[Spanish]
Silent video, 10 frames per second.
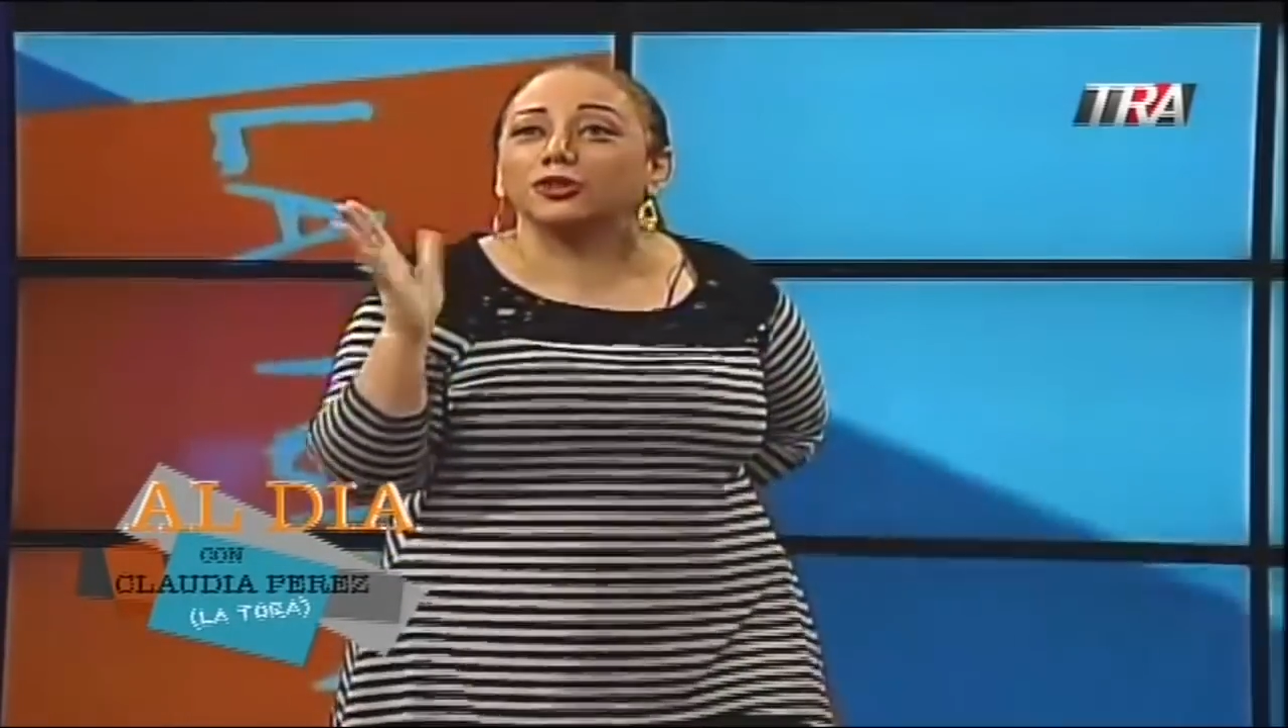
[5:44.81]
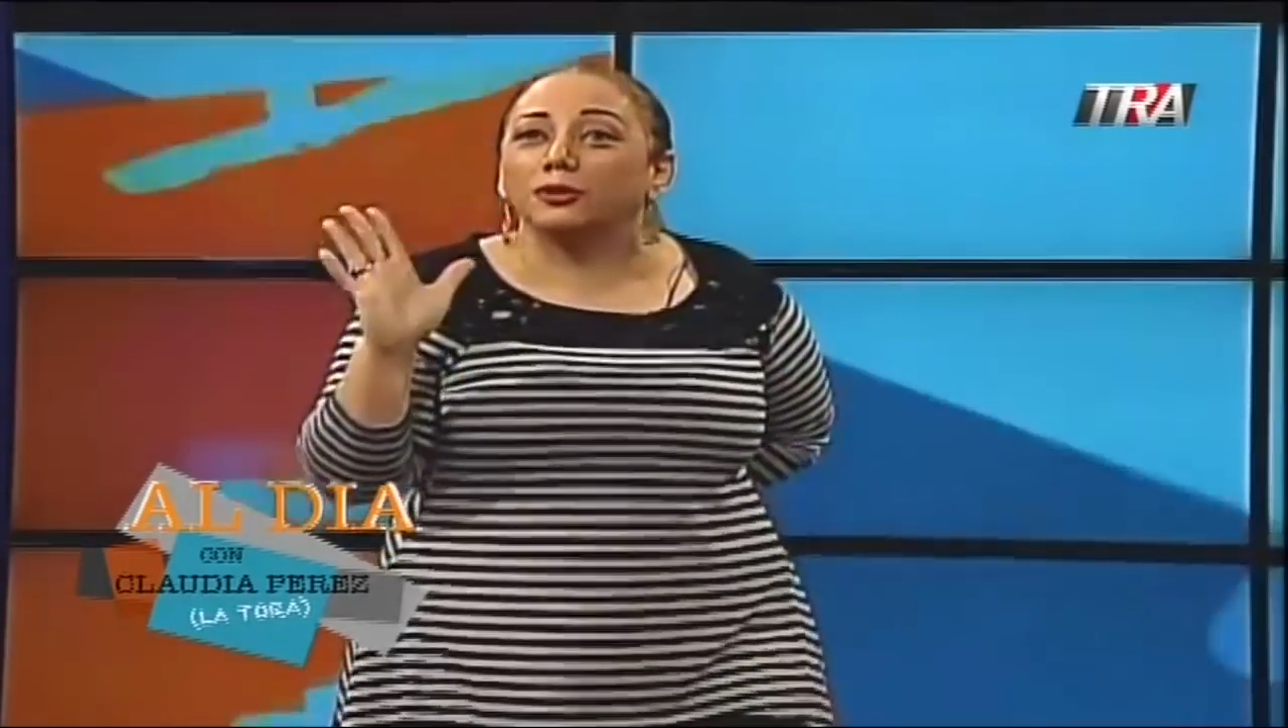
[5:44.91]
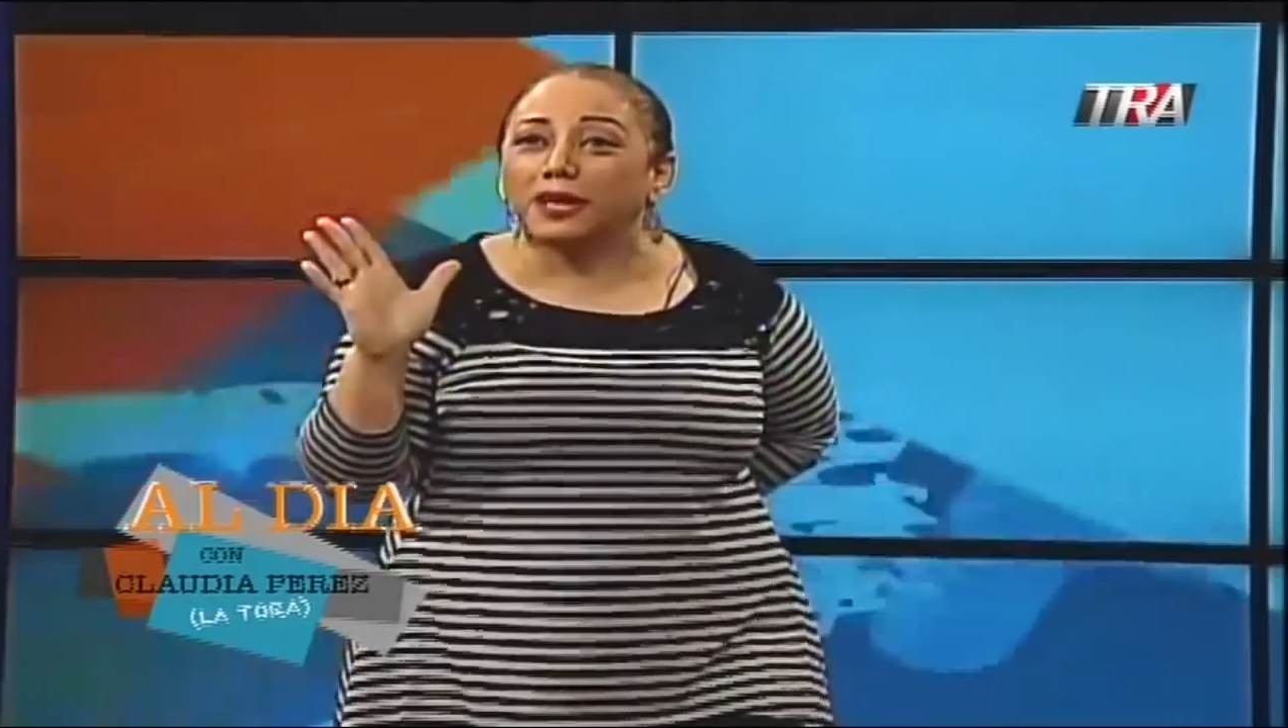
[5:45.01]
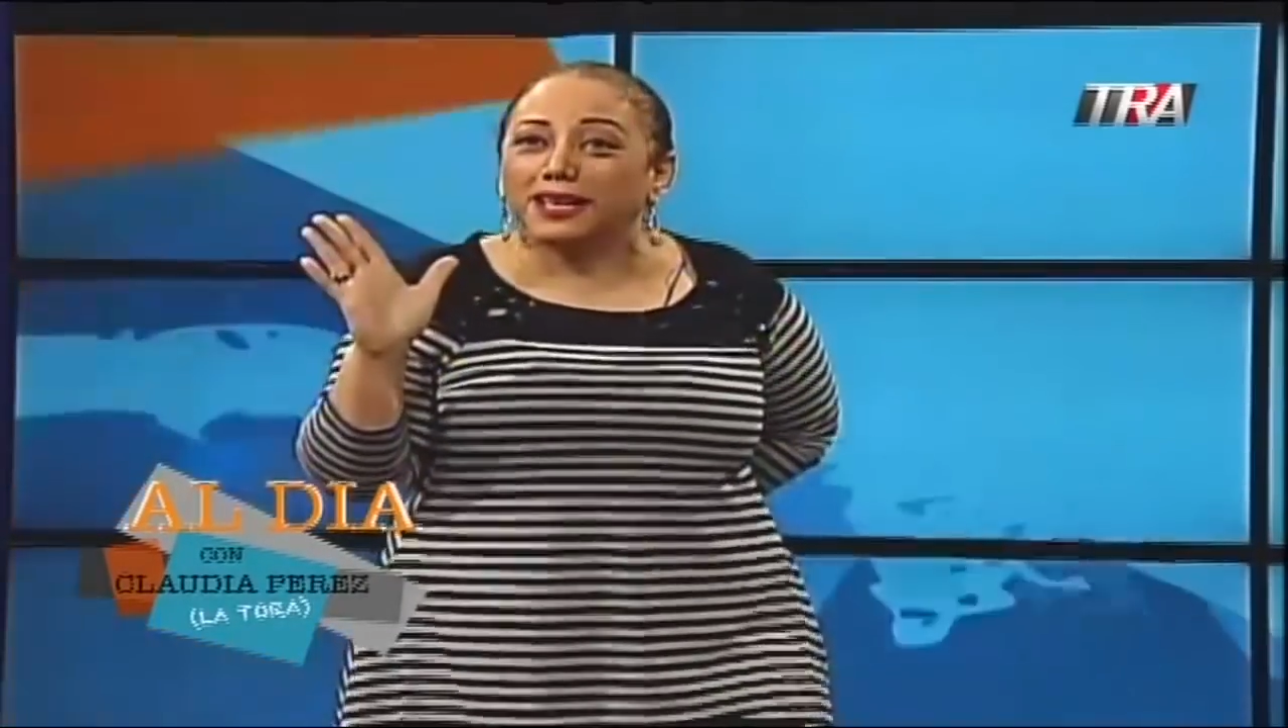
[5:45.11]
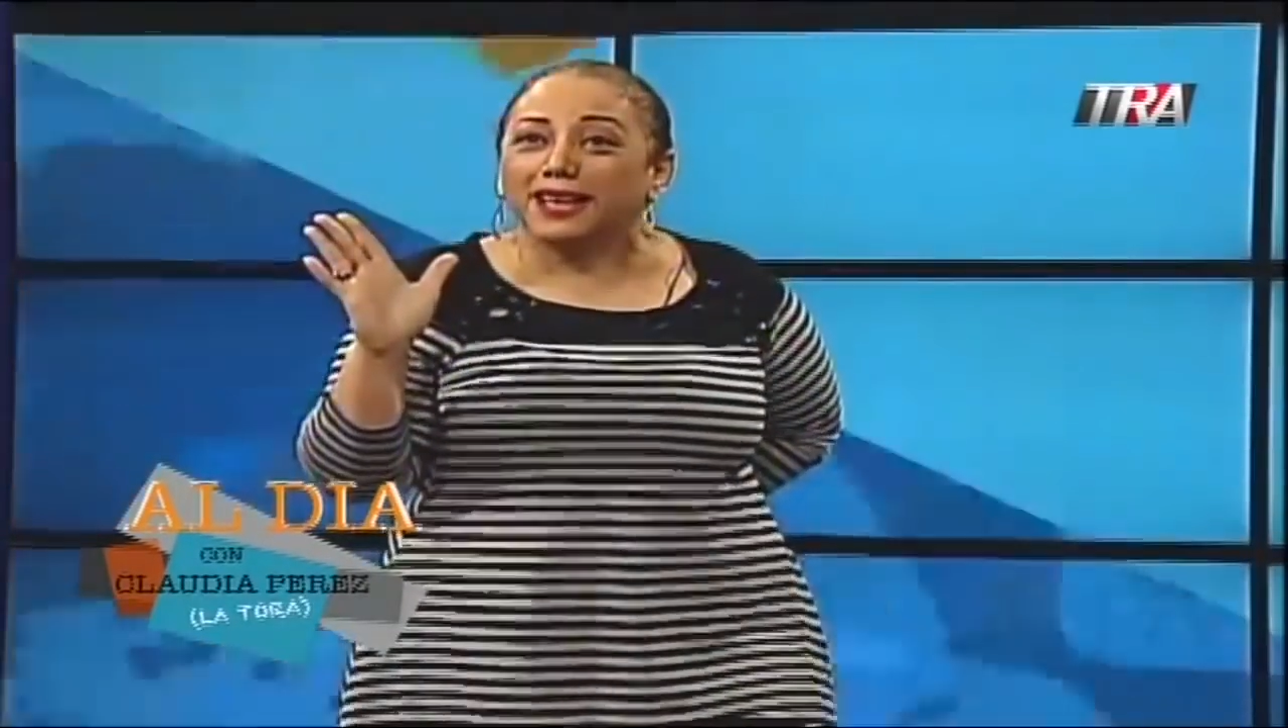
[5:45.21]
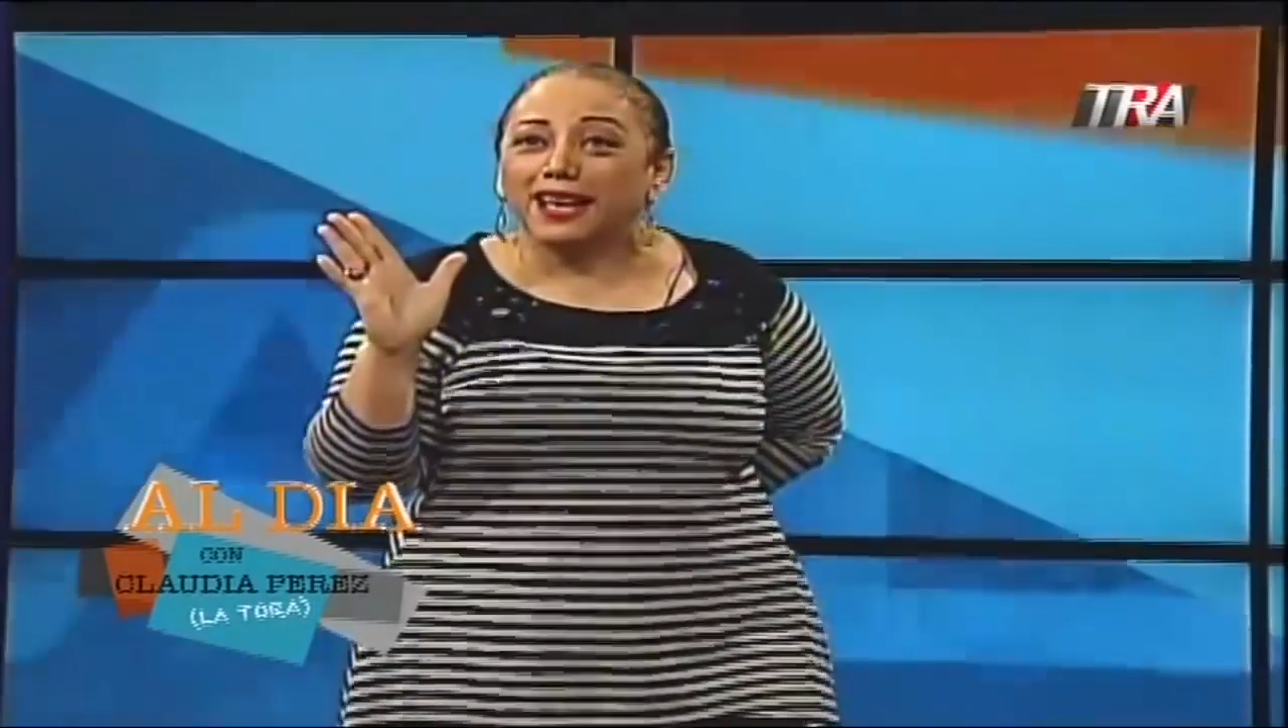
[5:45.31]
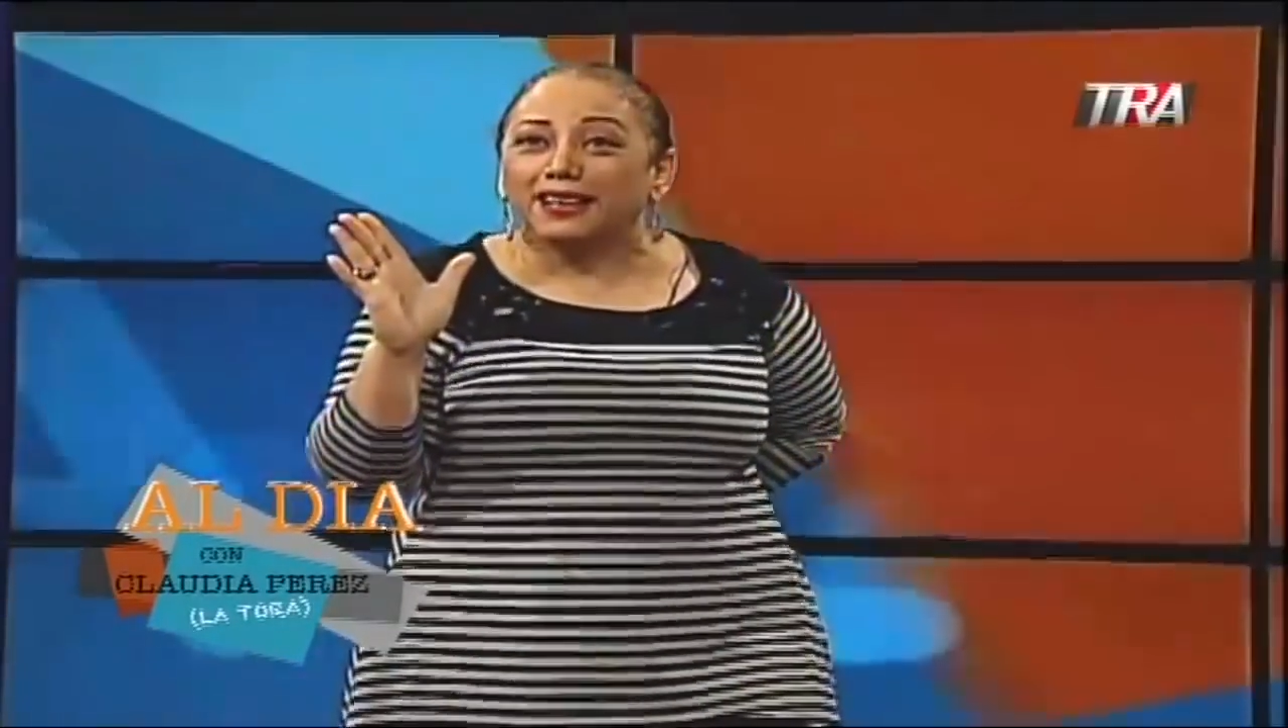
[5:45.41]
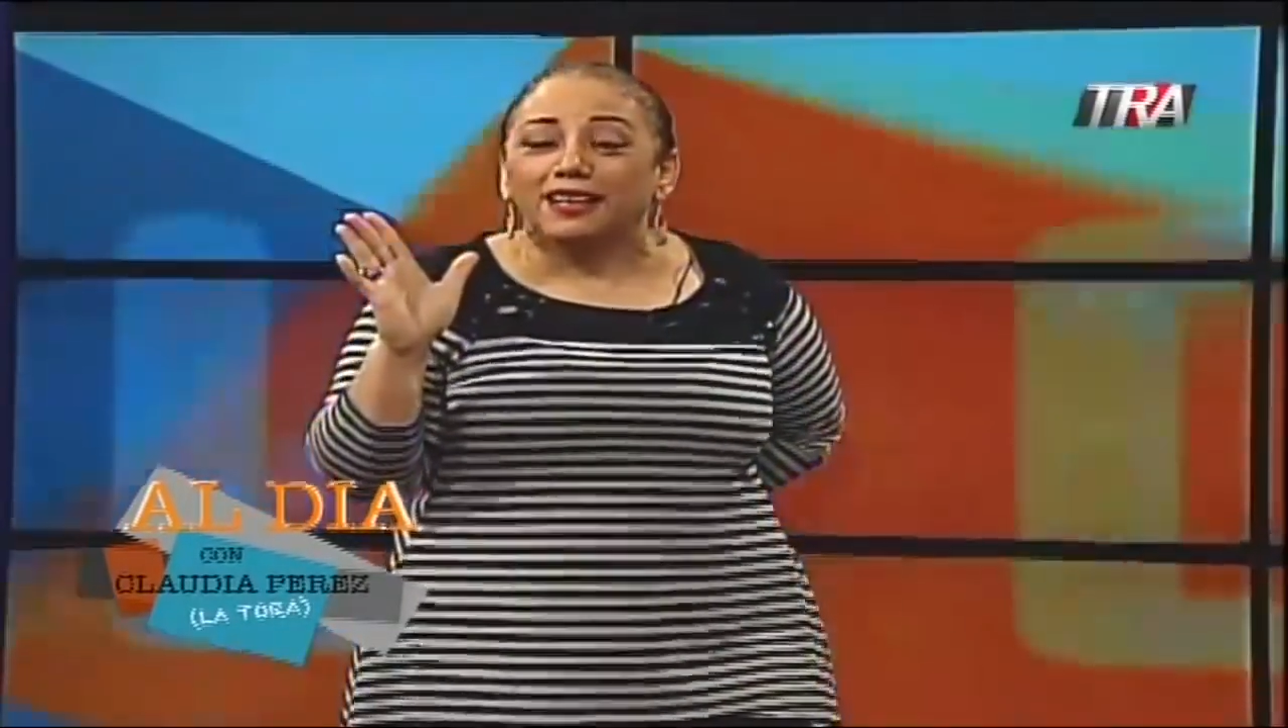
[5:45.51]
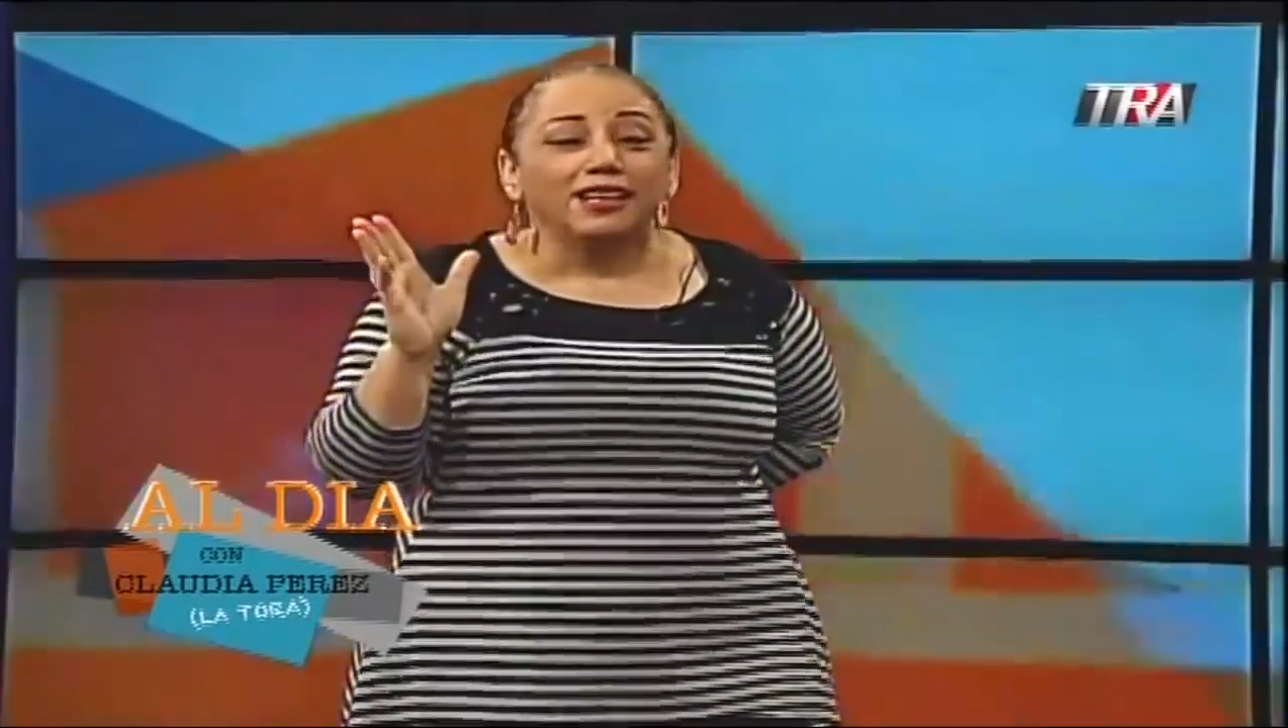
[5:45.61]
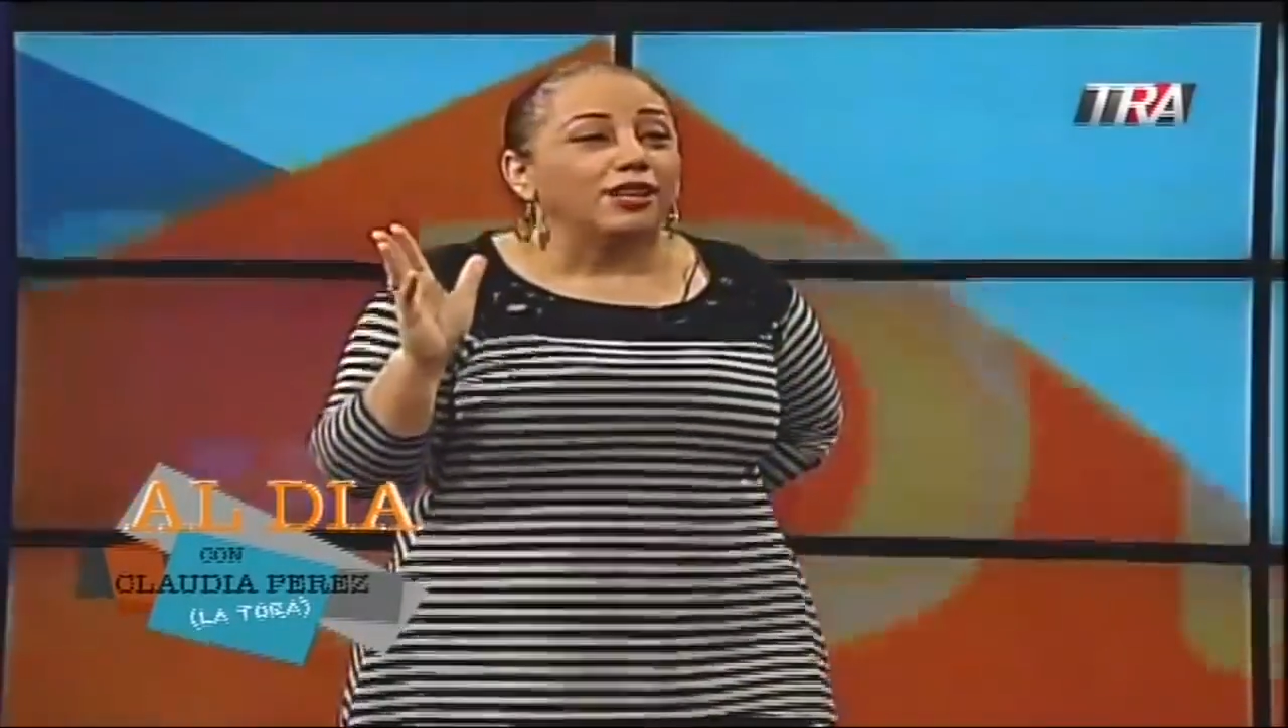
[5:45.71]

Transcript: su vida.